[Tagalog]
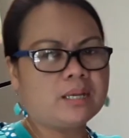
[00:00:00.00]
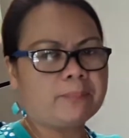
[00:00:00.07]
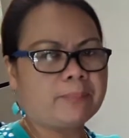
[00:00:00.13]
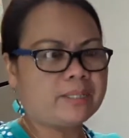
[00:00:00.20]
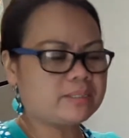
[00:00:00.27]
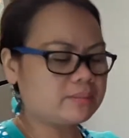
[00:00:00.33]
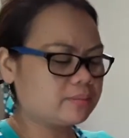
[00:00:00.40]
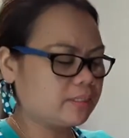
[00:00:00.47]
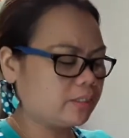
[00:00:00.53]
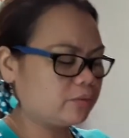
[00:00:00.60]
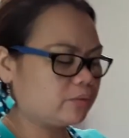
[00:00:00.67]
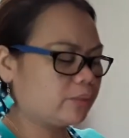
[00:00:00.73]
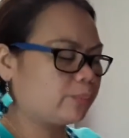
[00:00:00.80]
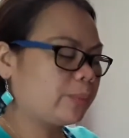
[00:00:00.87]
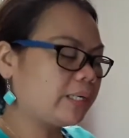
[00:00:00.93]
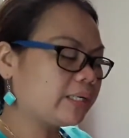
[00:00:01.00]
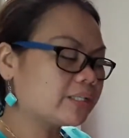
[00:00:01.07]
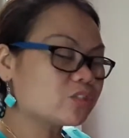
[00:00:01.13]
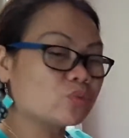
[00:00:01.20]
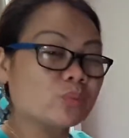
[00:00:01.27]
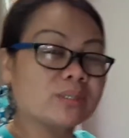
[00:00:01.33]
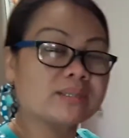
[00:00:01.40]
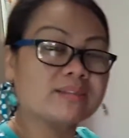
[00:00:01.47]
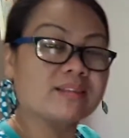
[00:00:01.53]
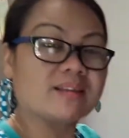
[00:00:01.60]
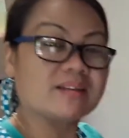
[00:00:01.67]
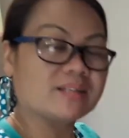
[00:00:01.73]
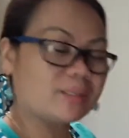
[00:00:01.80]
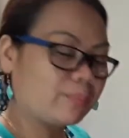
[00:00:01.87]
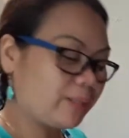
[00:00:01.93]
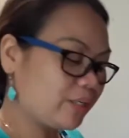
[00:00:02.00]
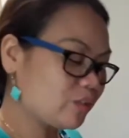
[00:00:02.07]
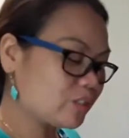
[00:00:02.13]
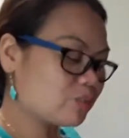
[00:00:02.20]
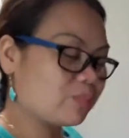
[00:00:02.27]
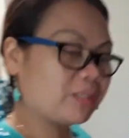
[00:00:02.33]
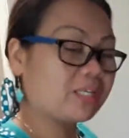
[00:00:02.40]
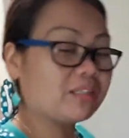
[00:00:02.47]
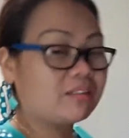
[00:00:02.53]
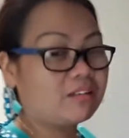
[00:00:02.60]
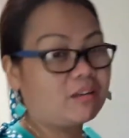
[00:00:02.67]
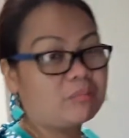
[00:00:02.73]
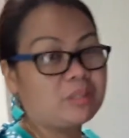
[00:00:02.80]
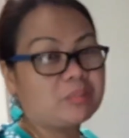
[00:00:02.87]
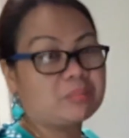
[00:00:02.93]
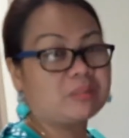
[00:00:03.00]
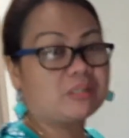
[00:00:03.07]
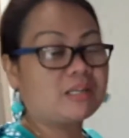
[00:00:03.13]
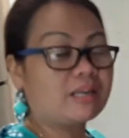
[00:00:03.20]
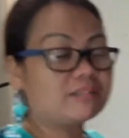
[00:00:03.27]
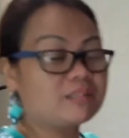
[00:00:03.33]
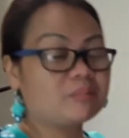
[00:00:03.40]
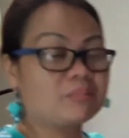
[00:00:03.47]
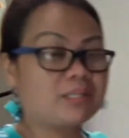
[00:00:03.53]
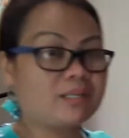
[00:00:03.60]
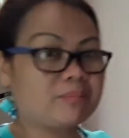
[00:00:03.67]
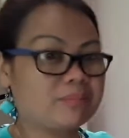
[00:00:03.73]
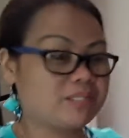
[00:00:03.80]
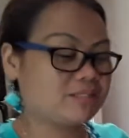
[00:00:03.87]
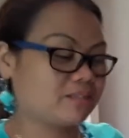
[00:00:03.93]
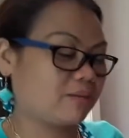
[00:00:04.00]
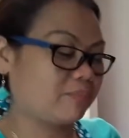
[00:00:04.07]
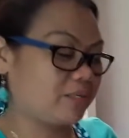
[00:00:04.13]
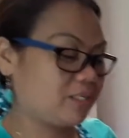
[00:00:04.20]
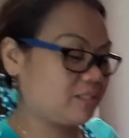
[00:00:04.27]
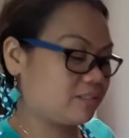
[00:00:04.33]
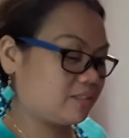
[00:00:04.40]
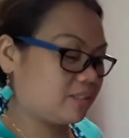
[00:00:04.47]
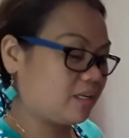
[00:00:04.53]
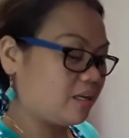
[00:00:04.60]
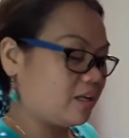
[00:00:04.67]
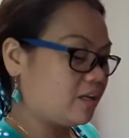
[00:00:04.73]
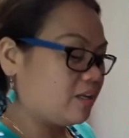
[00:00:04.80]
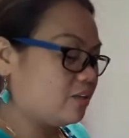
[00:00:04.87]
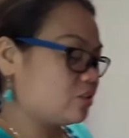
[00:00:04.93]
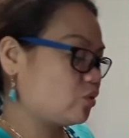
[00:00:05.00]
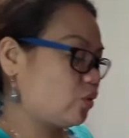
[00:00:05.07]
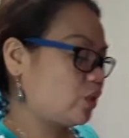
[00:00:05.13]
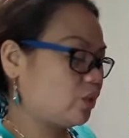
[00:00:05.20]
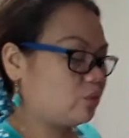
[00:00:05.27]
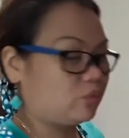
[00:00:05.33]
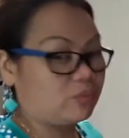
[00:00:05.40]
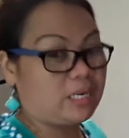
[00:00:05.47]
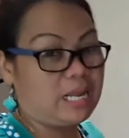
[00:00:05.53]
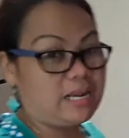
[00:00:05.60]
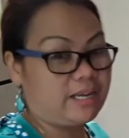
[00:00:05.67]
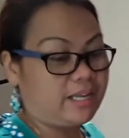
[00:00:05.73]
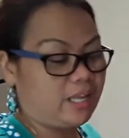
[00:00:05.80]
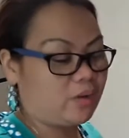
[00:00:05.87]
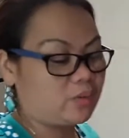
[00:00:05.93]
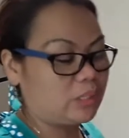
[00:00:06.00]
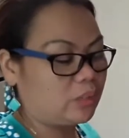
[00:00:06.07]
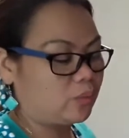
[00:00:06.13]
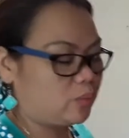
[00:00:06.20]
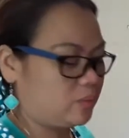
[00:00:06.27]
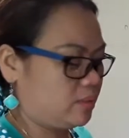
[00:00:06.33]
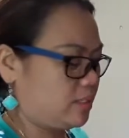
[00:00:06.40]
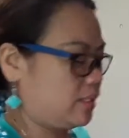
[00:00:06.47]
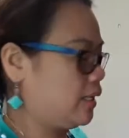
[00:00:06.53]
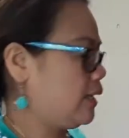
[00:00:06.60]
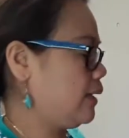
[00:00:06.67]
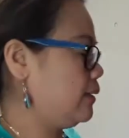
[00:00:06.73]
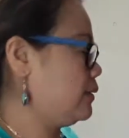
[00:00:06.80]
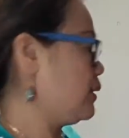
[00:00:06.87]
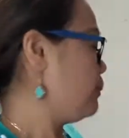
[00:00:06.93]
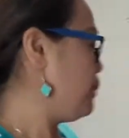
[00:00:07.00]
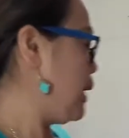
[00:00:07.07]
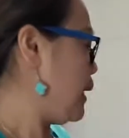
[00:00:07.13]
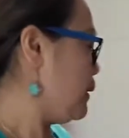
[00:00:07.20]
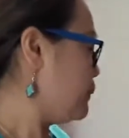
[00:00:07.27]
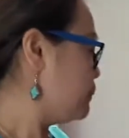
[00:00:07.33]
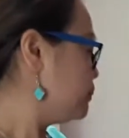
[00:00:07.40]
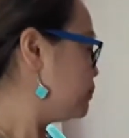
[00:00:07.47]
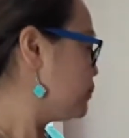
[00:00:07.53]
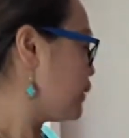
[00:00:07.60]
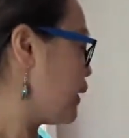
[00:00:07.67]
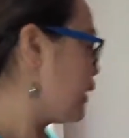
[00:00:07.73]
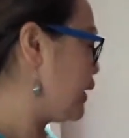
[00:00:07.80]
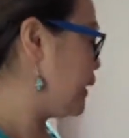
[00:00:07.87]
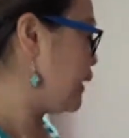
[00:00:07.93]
pang, ano ka, para sweet Di ba yung spaghetti namin, natin manamis na miss? So, ito, lalagay ako ng konti lang. Di ba? Ayan